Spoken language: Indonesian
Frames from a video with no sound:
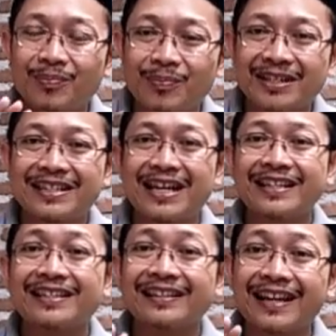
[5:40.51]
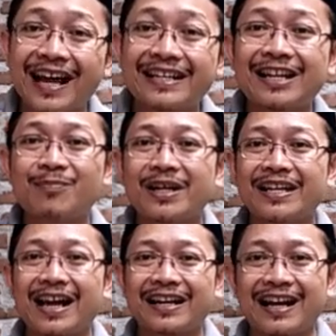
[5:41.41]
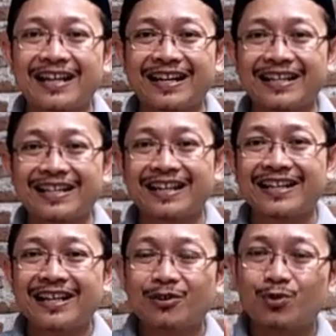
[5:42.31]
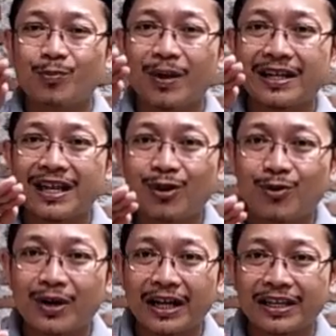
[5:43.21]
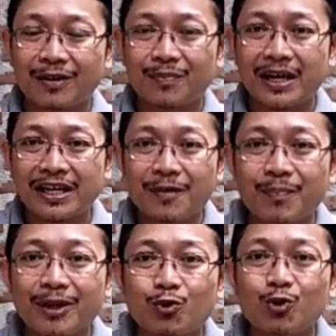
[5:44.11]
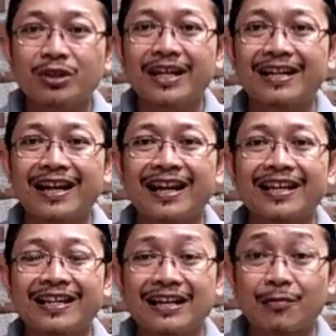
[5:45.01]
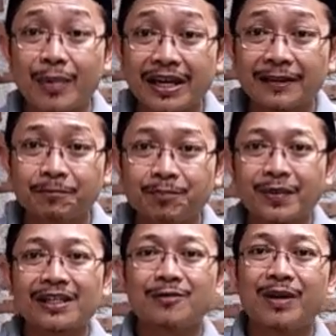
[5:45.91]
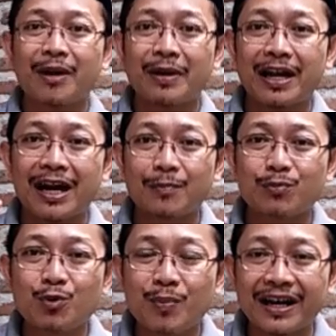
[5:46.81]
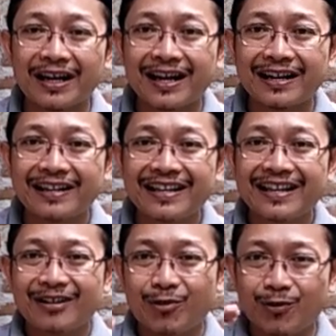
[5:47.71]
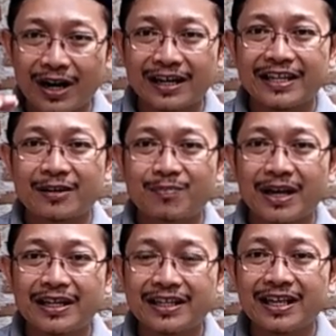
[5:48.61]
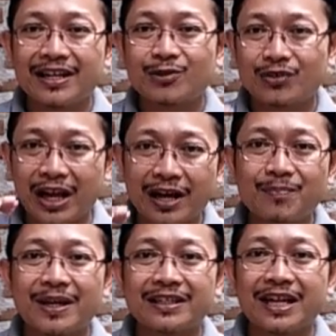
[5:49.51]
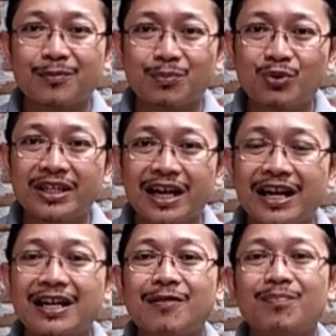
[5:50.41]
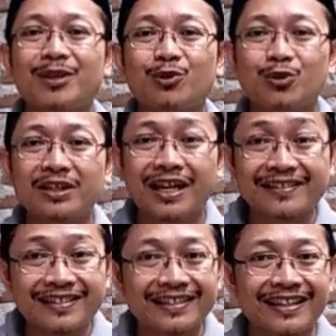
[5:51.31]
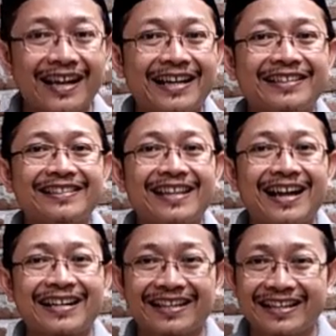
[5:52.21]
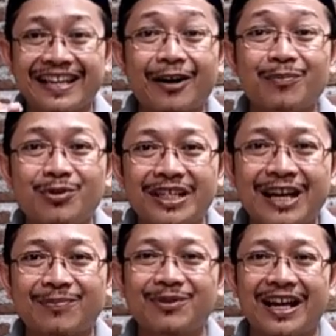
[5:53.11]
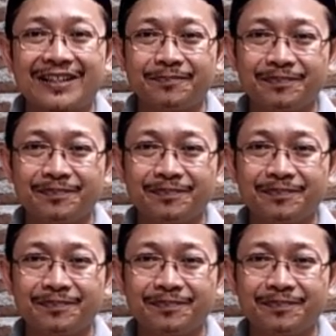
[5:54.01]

menjadi teladan bagi anak-anaknya supaya orang yang baik menurunkan anak yang baik sebagaimana Abu Bakar orang yang baik sahabat yang mulia menurunkan Siti Aisyah yang mulia pula